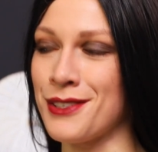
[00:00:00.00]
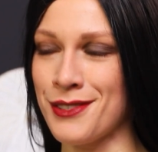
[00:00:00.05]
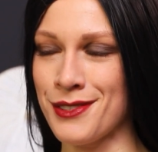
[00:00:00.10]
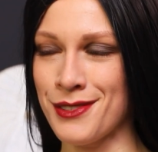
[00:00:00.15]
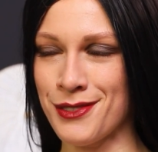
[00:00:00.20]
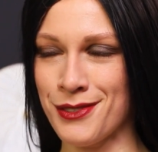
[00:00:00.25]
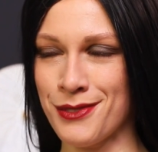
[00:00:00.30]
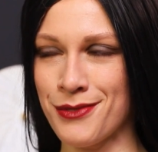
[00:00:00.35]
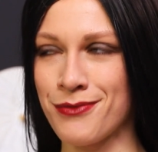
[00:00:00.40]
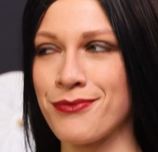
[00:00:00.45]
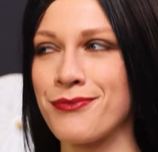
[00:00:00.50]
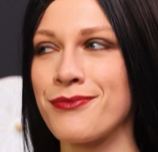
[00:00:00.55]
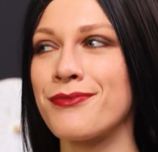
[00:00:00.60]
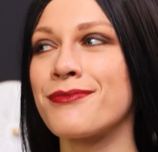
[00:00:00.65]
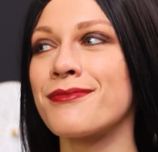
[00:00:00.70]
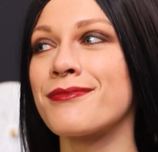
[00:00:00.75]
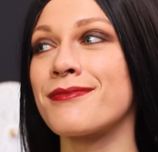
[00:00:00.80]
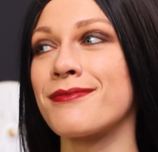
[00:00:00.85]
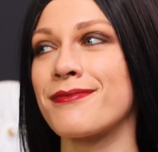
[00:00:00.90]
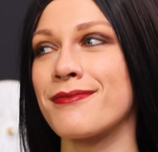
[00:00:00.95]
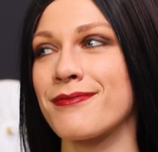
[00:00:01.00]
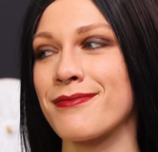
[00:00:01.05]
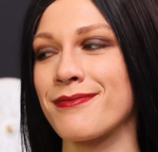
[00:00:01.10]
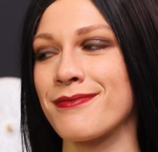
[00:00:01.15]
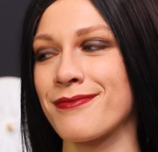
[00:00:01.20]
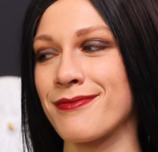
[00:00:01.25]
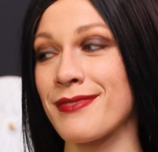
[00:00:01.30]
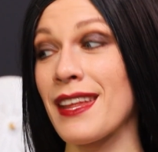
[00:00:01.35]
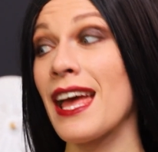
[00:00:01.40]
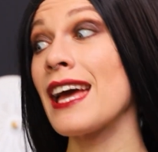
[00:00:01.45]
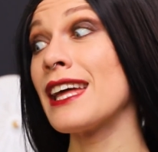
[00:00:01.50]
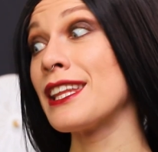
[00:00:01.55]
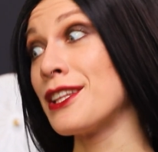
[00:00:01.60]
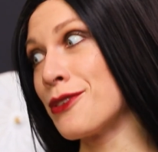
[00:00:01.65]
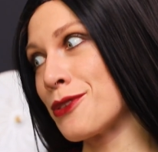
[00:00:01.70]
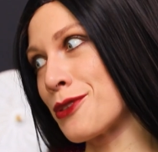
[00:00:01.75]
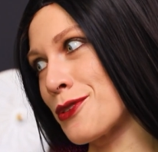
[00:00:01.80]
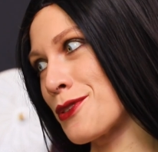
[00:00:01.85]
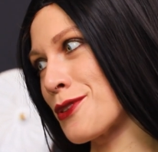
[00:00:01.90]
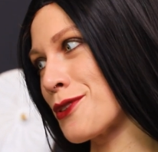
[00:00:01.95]
Ihr werdet euch ein Zimmer teilen.
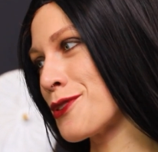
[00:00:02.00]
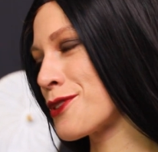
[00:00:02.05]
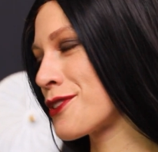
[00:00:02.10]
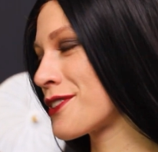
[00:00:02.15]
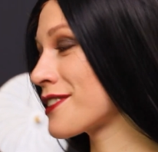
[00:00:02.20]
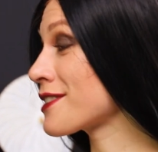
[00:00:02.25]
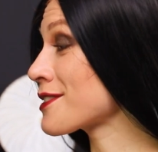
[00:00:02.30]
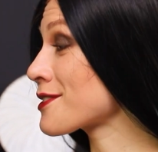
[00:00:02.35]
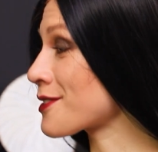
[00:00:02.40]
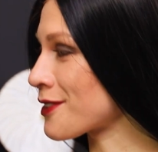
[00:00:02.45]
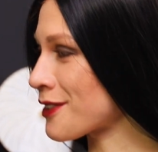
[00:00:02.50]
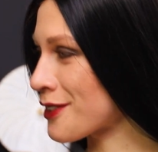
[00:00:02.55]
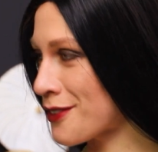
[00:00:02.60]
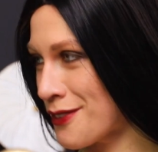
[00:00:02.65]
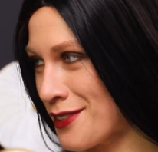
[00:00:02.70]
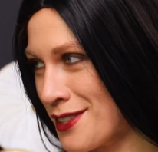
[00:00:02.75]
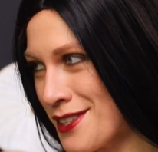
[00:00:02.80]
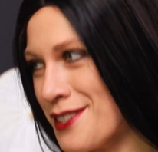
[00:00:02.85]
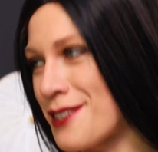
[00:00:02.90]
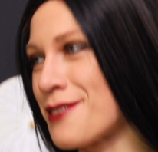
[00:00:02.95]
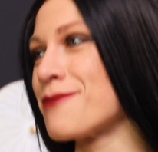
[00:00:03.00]
Und ihr könnt mehr zusammen mhm.